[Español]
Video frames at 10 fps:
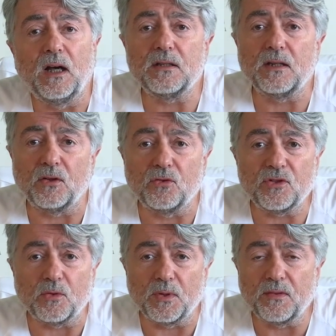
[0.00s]
hasta
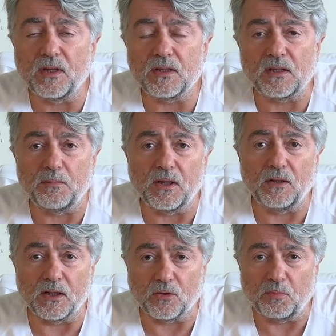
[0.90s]
consecuencias a
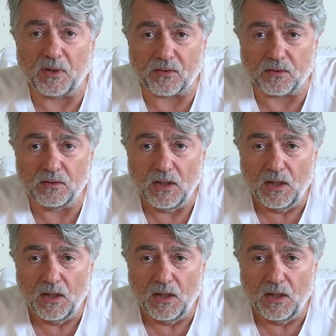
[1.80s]
medio y largo plazo.